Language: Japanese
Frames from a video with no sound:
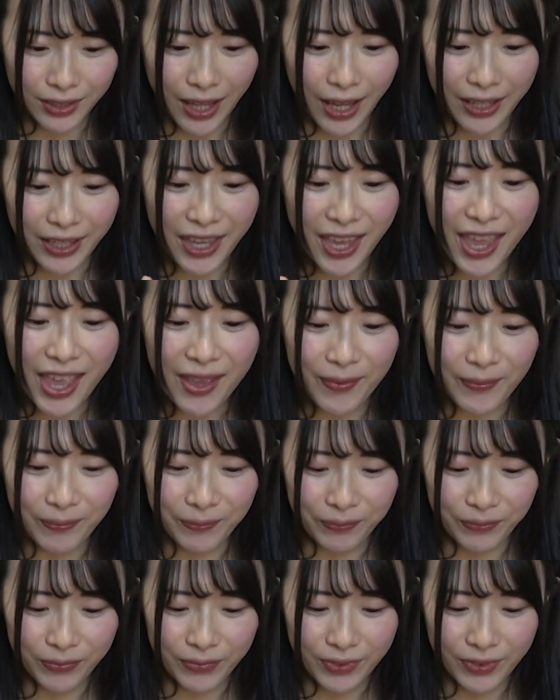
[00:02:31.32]
竹、
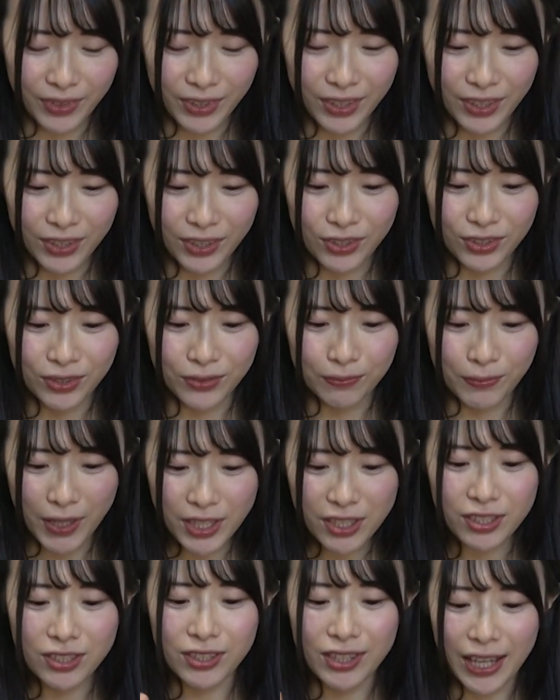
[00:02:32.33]

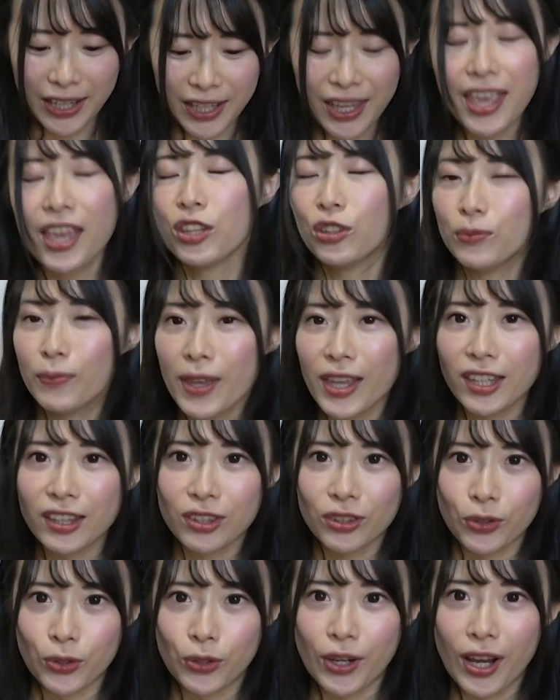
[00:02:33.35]
松、竹、梅
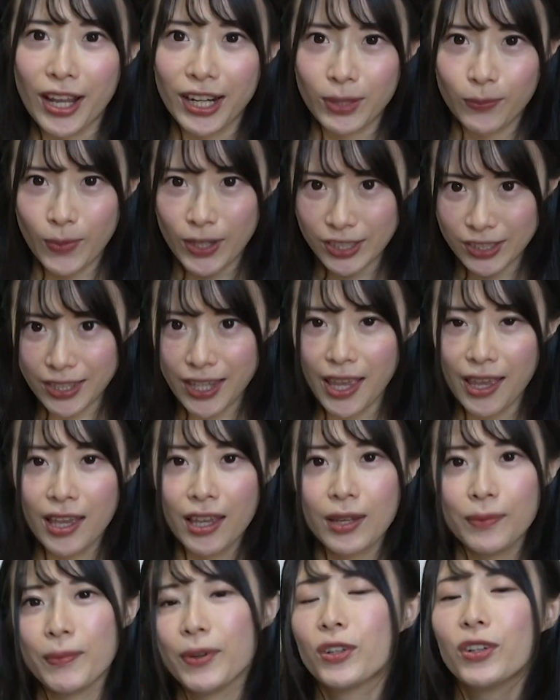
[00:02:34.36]
とありまして、
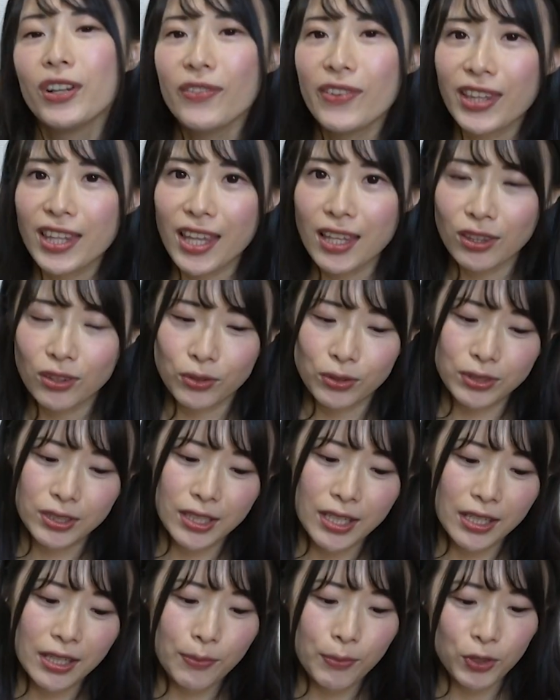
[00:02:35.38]
まこれはね、どち
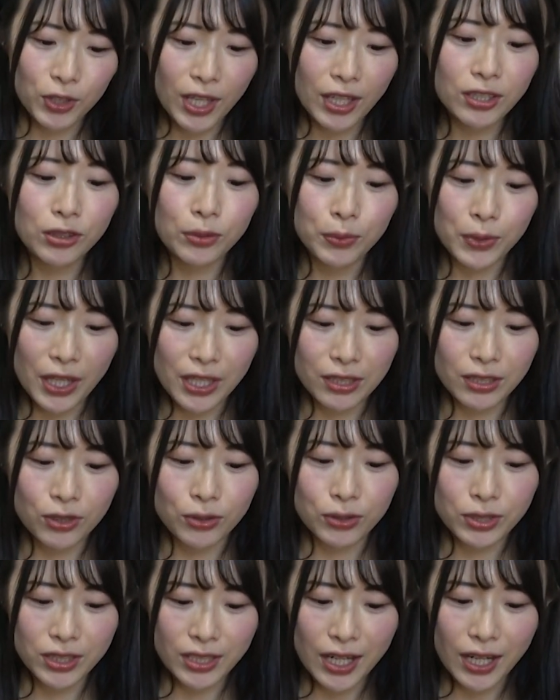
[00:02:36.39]
らでも大丈夫です。
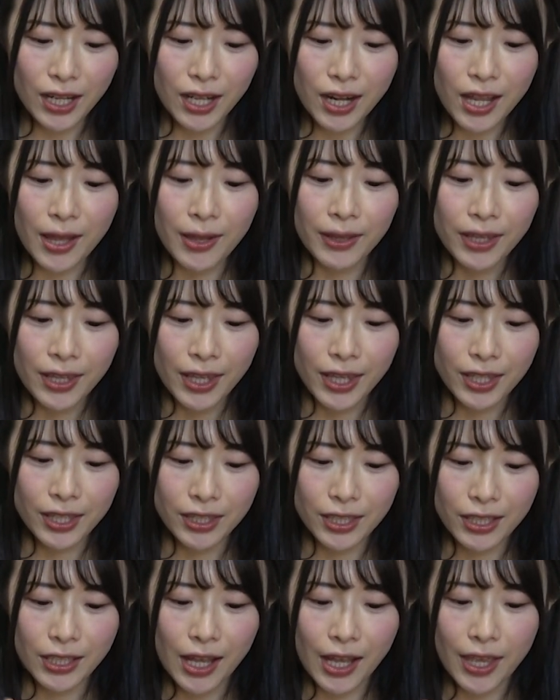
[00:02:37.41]
こちらから
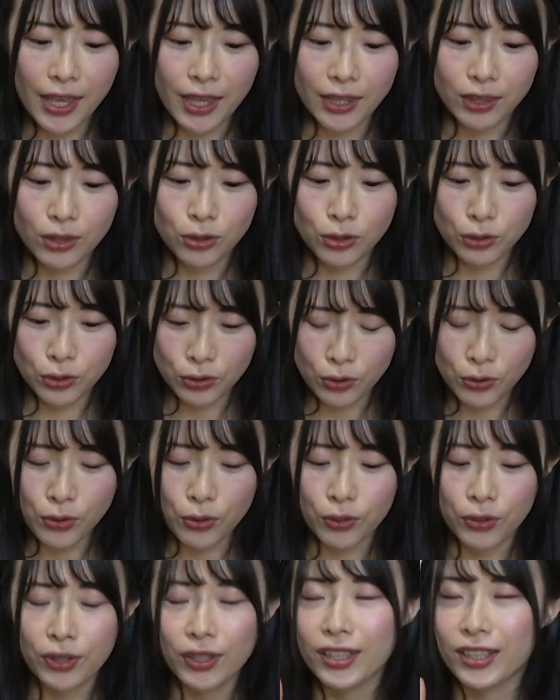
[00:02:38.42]
引き換えという
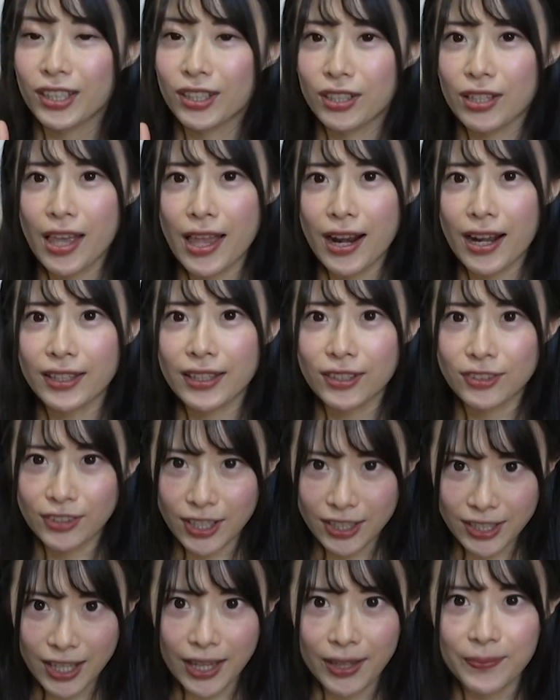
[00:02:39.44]
のを選んでく
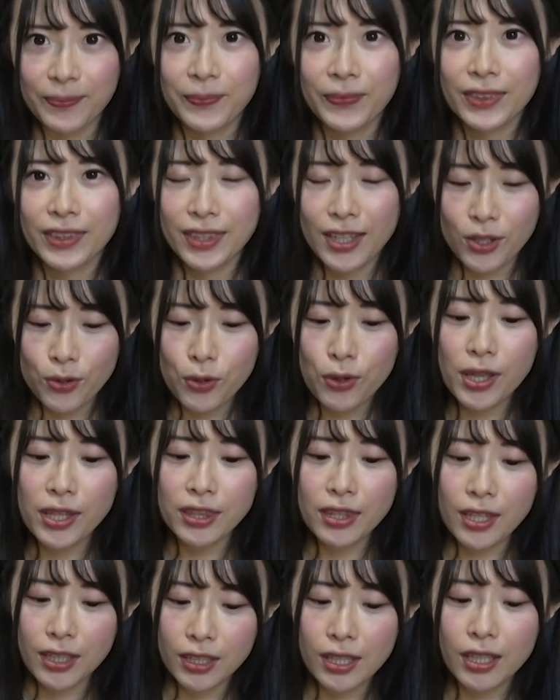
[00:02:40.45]
ださい。で、こう
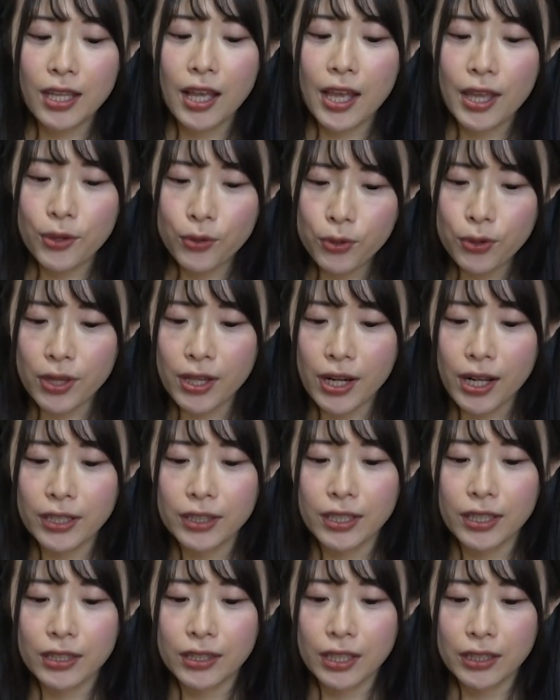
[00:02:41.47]
やって引き換えを選
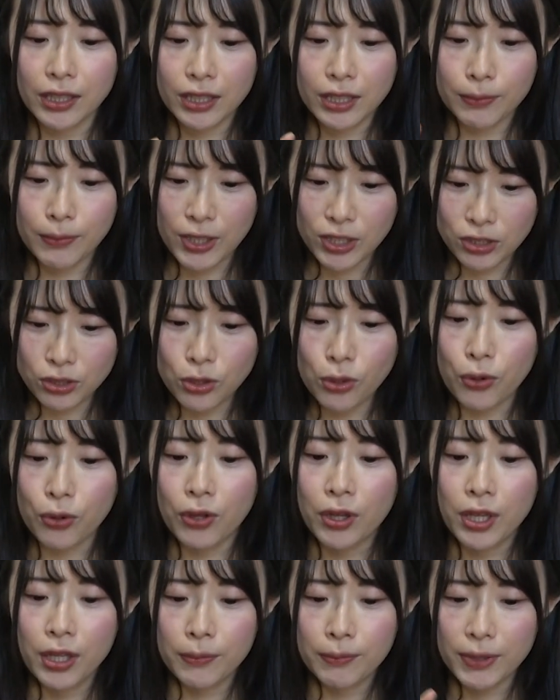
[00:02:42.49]
んでいただきますと、
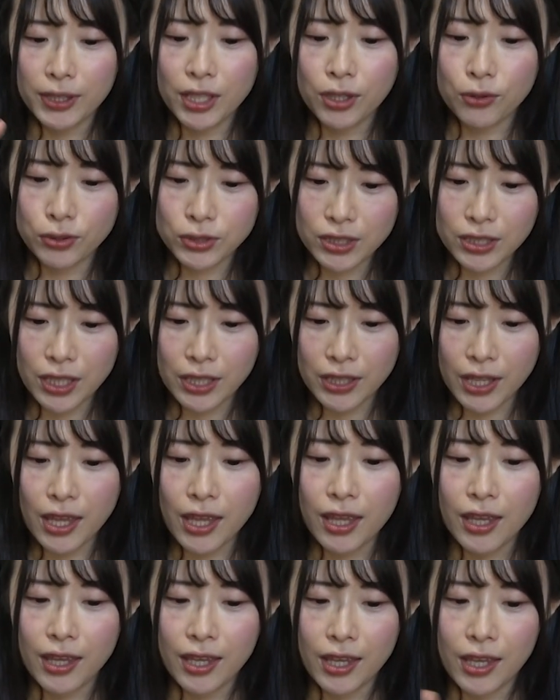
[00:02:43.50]
またこちら
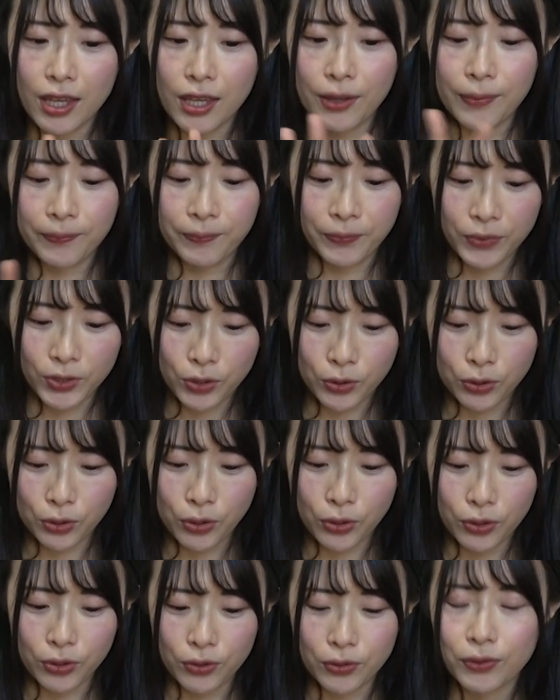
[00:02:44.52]
ね、えー、こ
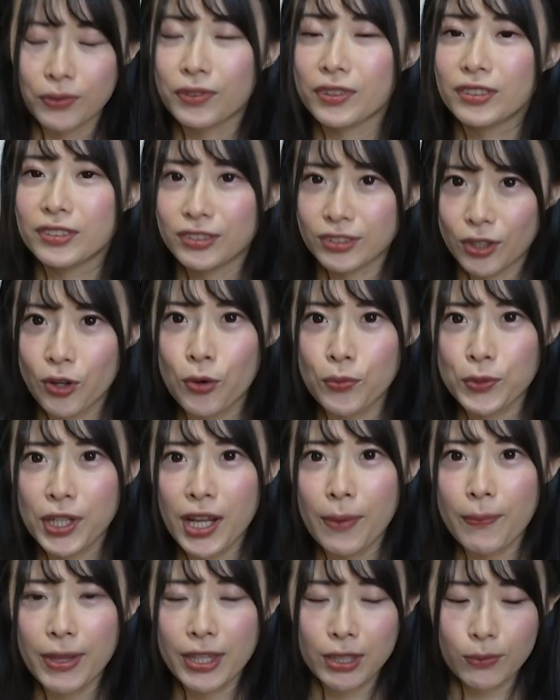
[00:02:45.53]
のホーム
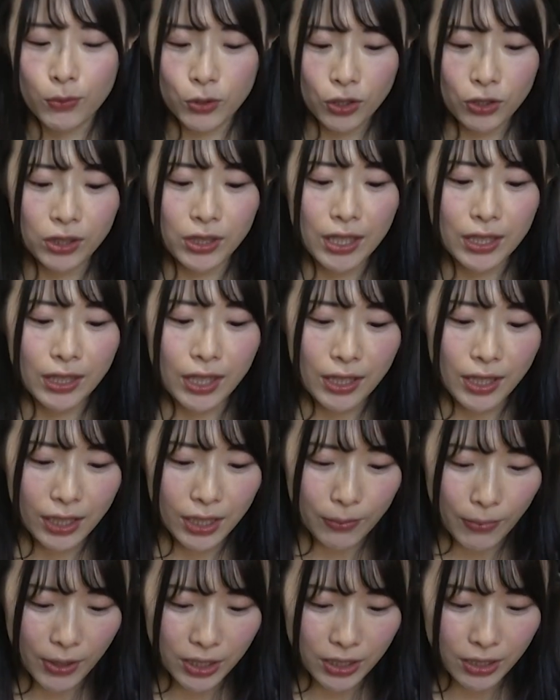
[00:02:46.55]
画面に戻っていただ
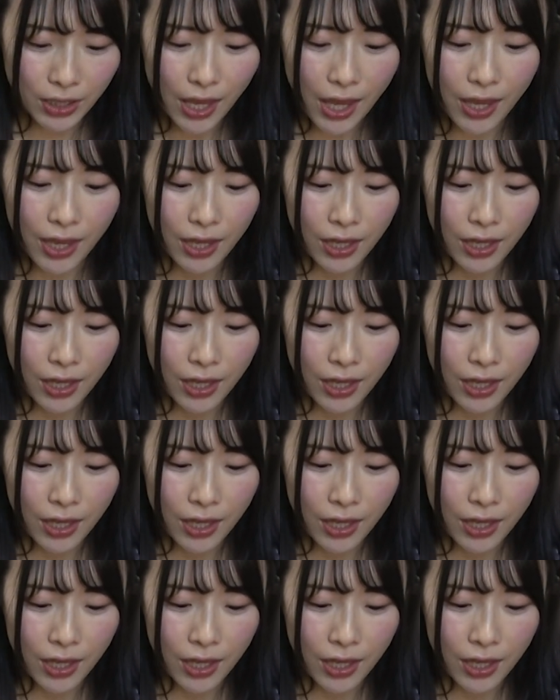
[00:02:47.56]
きまして、